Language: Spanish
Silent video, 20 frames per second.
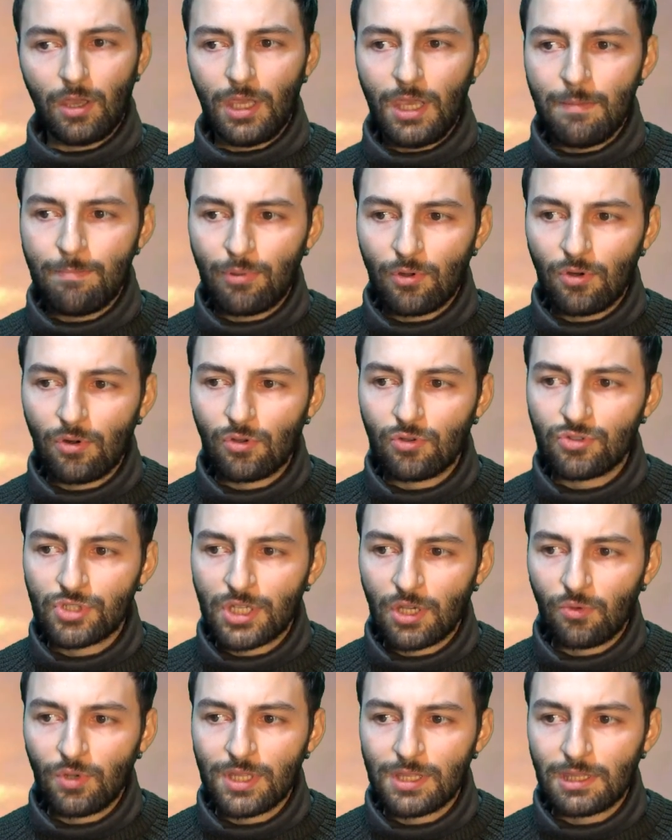Y por lo
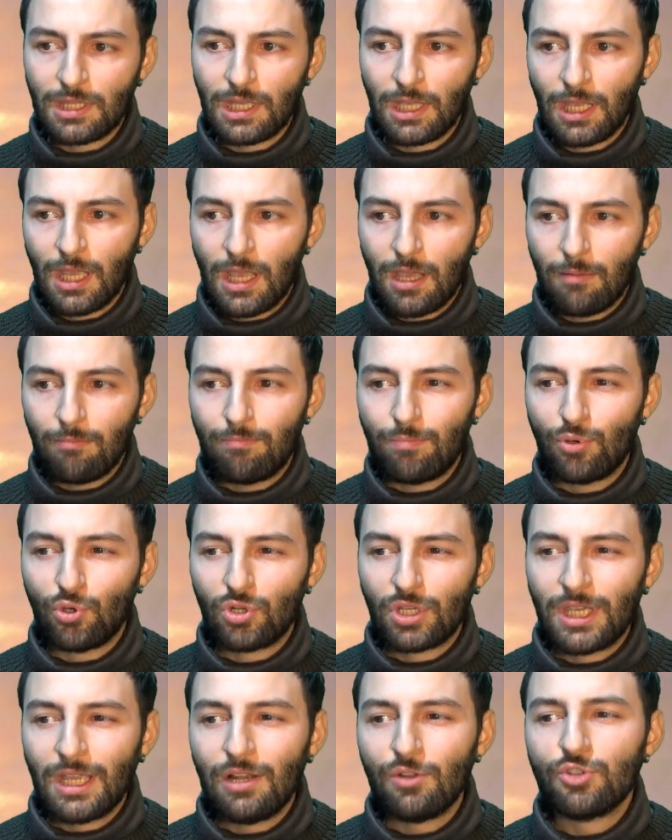consecuente,
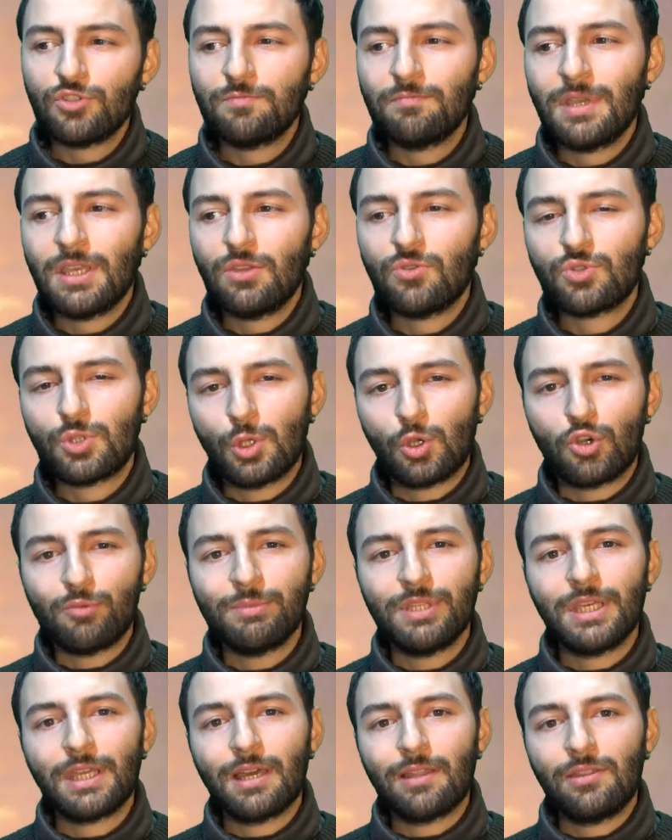¿por qué los medios de
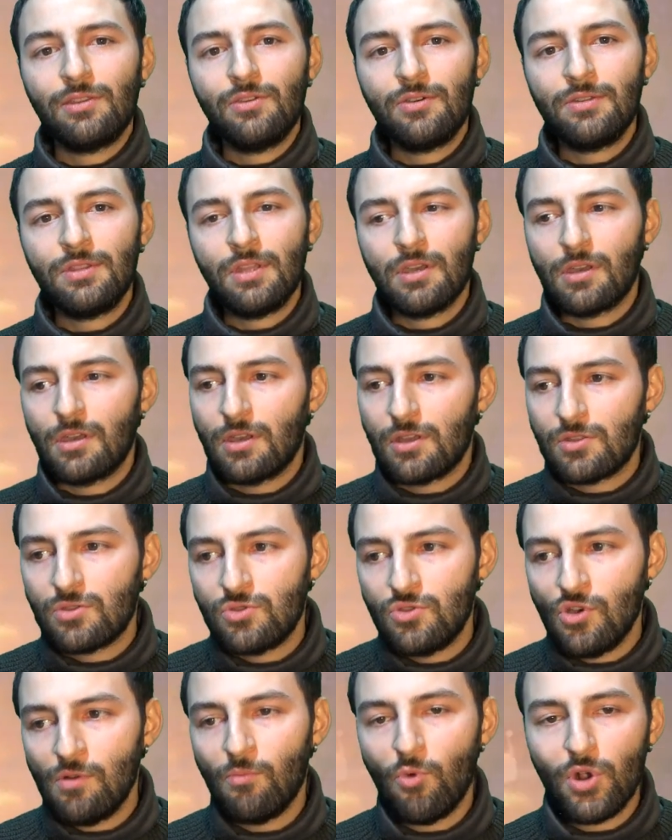comunicación
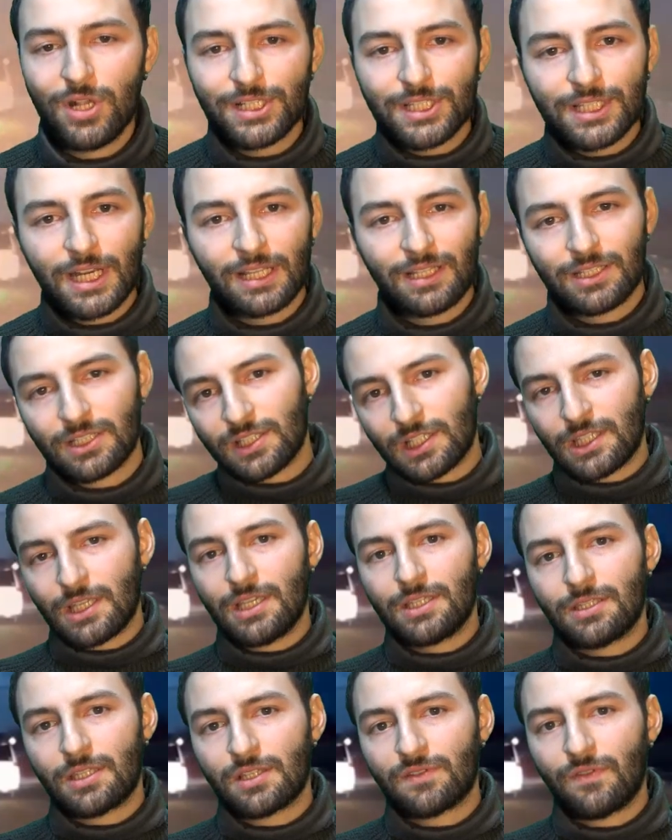no muestran esas,
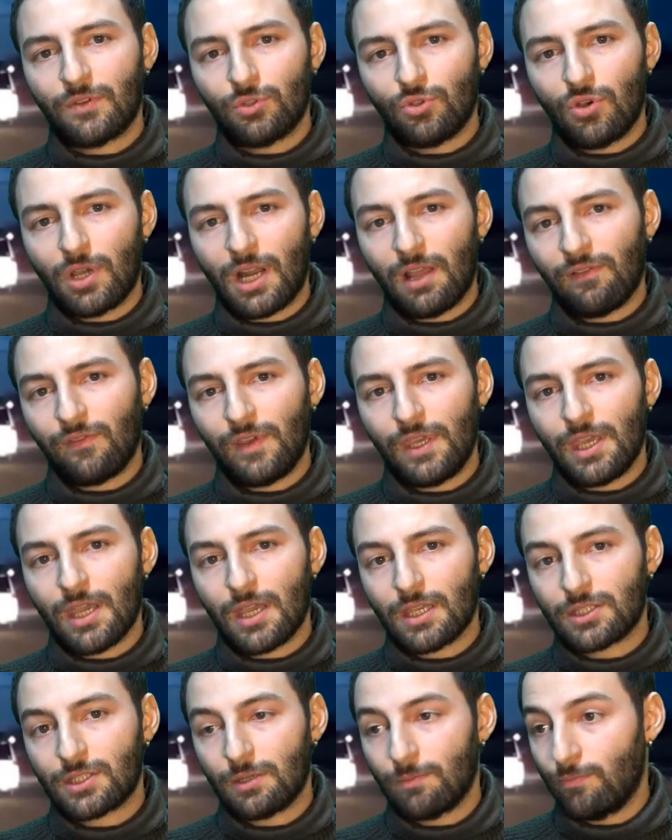estas
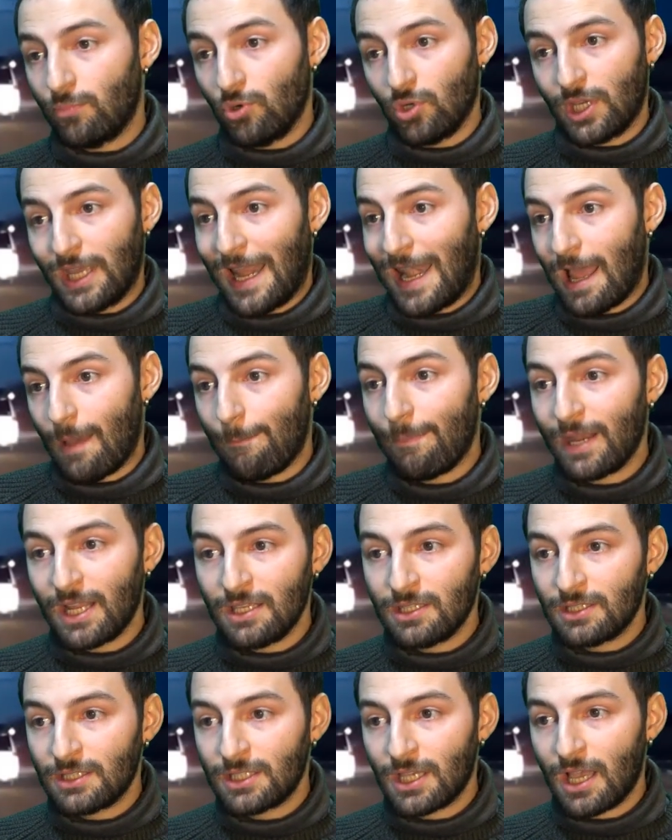fotografías, porque a la
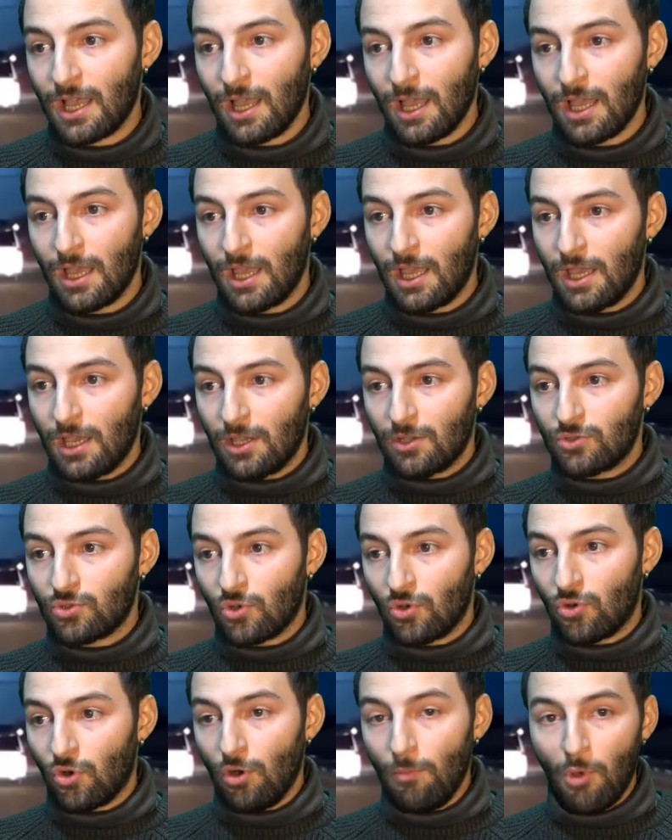prensa
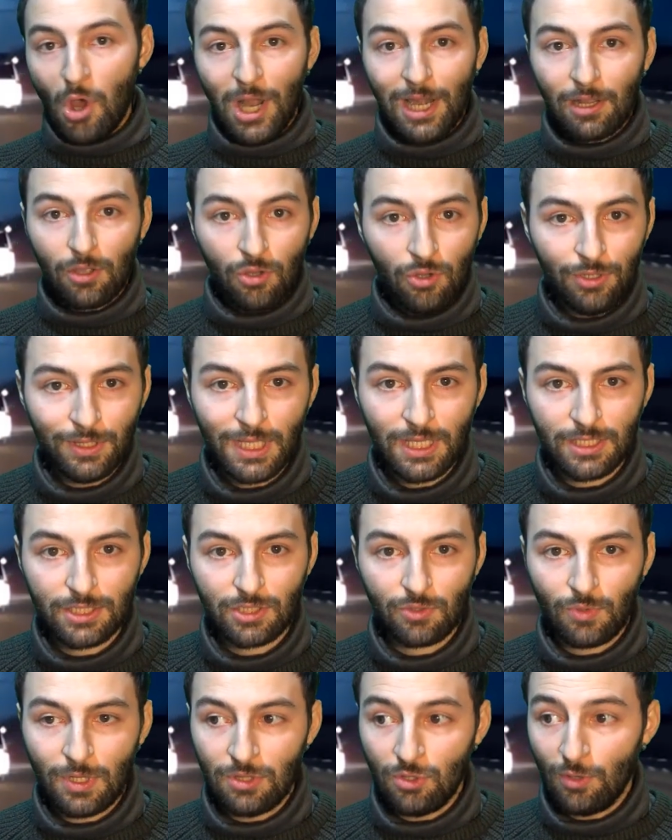son como
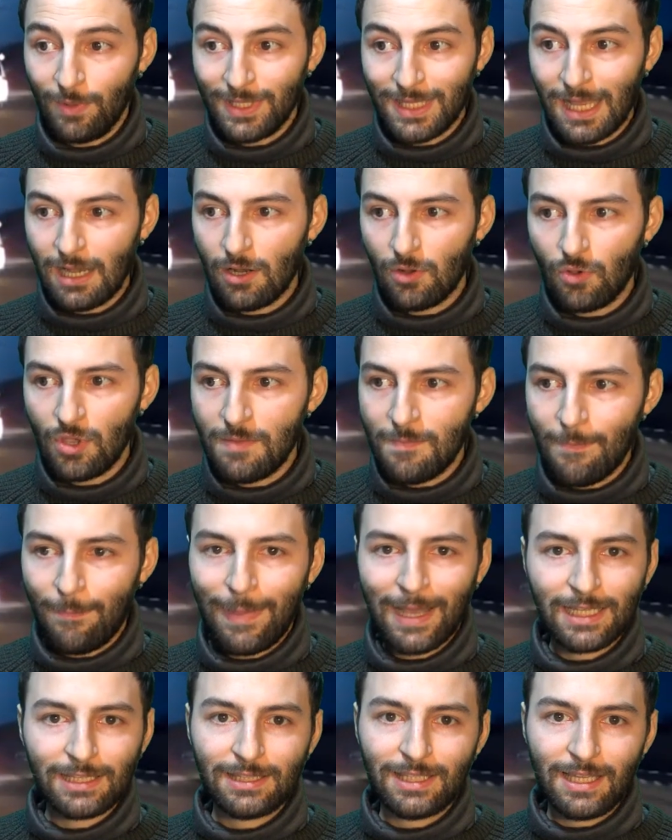halcones, cuando ven algo
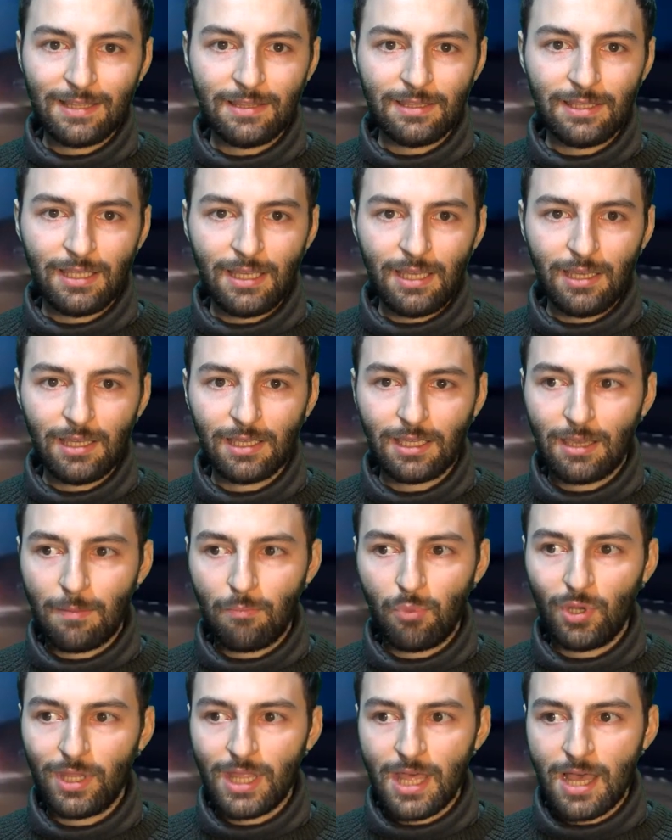impactante que
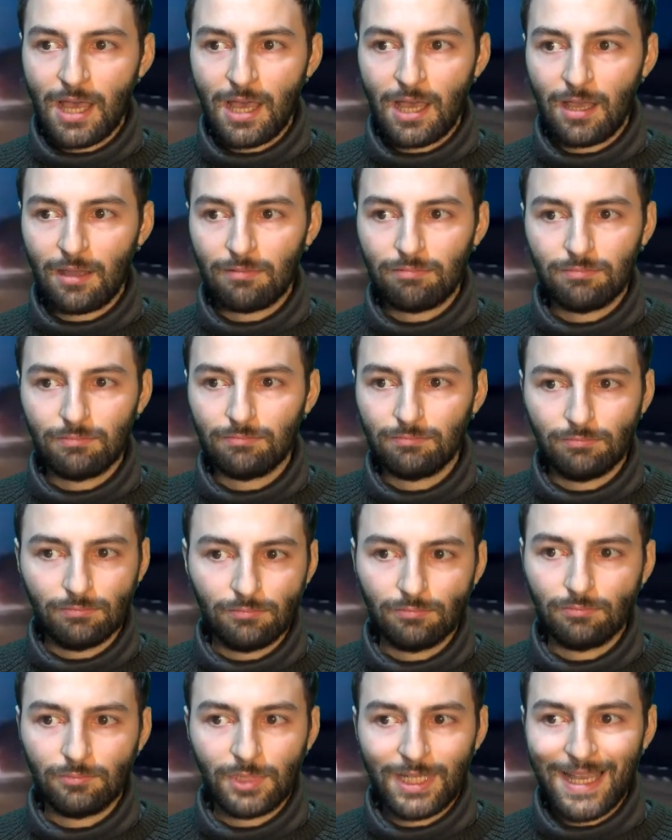pueda
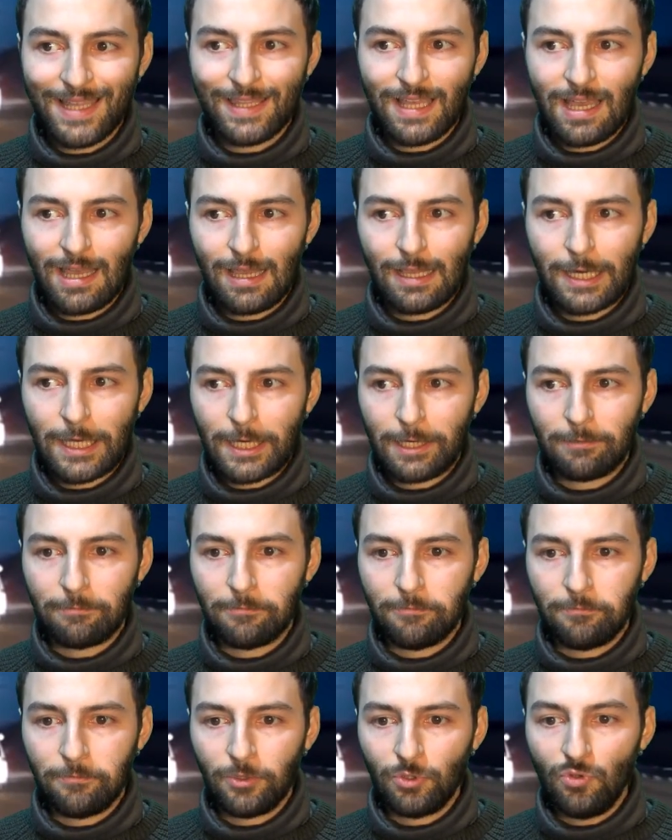ganar,
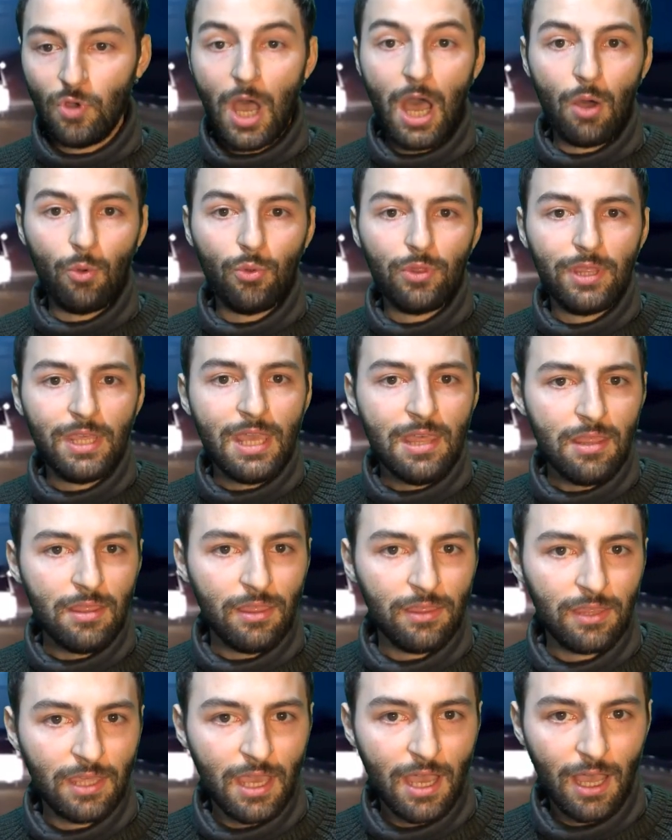bueno,
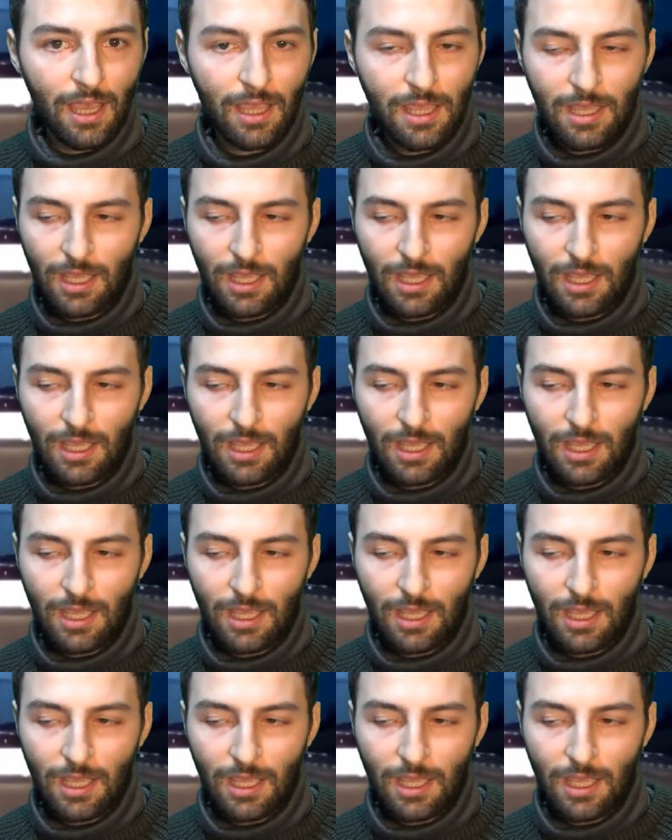audiencia